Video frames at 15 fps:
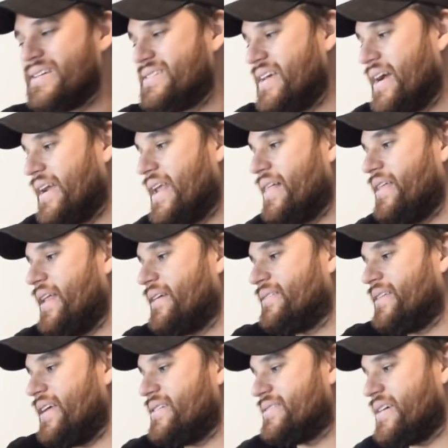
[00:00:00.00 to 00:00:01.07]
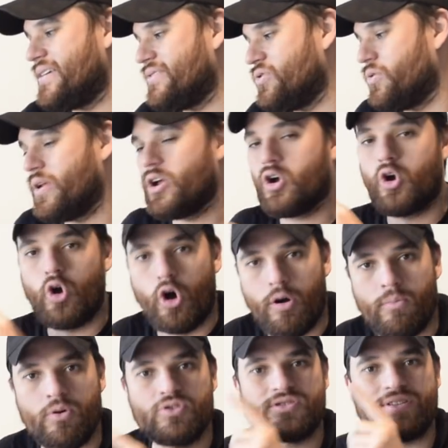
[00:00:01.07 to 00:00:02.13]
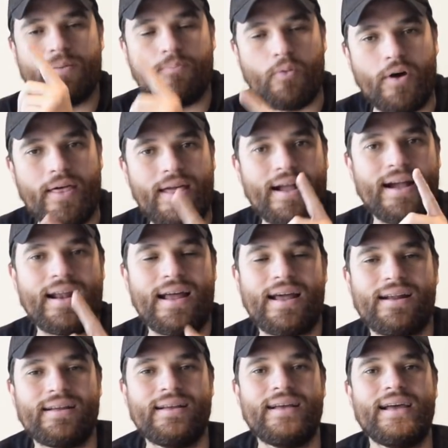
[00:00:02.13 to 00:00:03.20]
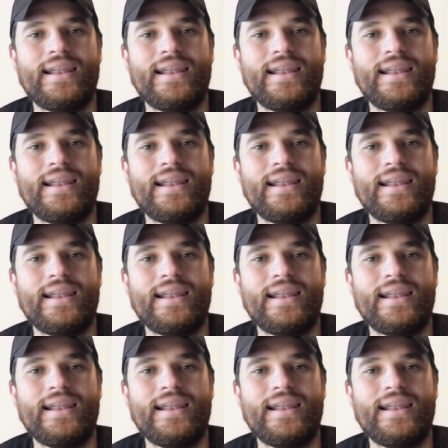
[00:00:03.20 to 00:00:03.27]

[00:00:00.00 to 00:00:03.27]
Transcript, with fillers: que sigan las directrices sobre cómo se pueden ganar